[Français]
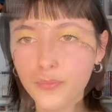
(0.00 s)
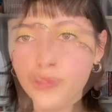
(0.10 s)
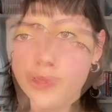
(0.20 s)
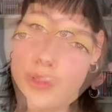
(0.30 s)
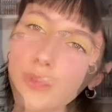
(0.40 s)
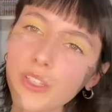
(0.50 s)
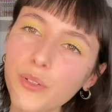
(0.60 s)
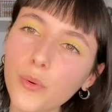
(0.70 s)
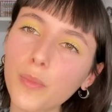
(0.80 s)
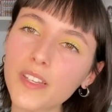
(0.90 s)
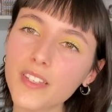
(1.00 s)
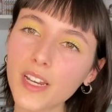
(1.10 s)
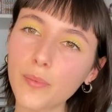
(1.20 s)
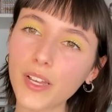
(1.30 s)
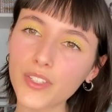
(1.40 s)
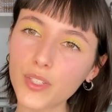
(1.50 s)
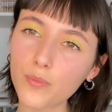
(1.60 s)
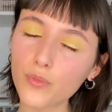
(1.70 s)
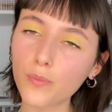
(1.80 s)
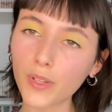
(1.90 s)
Du coup maintenant on passe à la
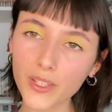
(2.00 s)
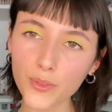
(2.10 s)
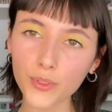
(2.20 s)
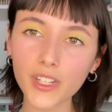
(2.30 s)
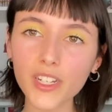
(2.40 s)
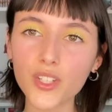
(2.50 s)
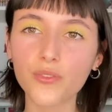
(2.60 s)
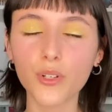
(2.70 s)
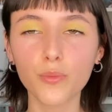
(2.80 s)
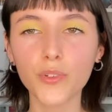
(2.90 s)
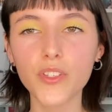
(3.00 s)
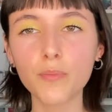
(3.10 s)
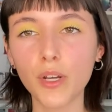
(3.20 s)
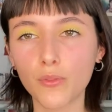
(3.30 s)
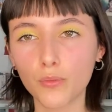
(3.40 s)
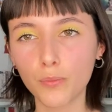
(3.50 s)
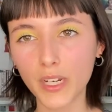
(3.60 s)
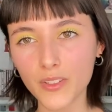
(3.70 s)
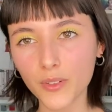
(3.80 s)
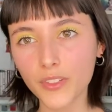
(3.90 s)
partie plus personnelle et je vais commencer par vous
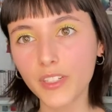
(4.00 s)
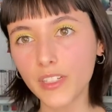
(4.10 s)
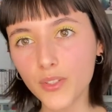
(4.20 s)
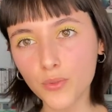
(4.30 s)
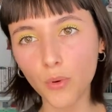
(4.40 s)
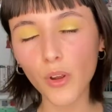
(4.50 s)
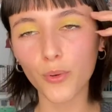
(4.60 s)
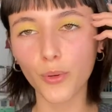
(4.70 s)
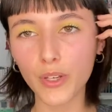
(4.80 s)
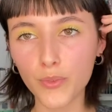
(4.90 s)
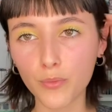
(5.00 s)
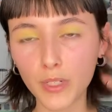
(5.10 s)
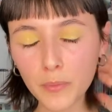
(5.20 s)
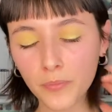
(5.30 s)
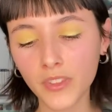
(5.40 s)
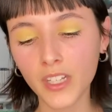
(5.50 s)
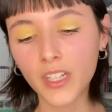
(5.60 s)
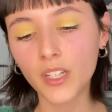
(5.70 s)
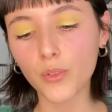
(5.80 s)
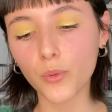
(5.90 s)
présenter l'histoire, le résumé.
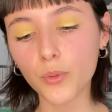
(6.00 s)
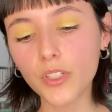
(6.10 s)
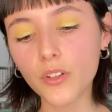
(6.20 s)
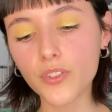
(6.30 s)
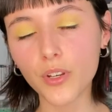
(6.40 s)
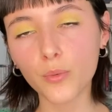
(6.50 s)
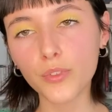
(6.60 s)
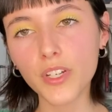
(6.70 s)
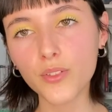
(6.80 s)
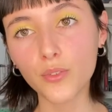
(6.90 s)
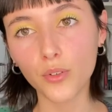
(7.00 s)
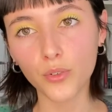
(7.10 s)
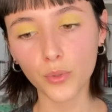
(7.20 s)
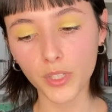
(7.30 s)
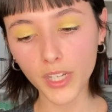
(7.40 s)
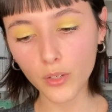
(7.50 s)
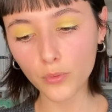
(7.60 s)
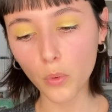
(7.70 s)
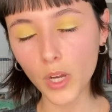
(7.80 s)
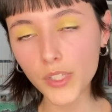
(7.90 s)
Donc on est dans un contexte de guerre
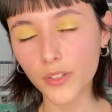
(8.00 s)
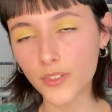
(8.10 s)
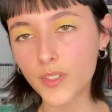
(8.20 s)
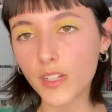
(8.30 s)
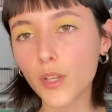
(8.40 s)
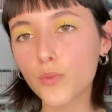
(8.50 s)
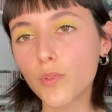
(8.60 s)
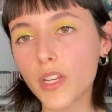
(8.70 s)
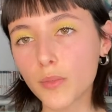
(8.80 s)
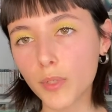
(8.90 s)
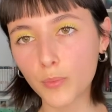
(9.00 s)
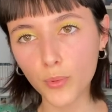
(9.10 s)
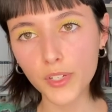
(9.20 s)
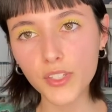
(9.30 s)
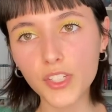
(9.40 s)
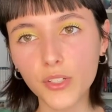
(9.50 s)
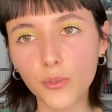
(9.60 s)
froide, c'est là tout l'aspect politique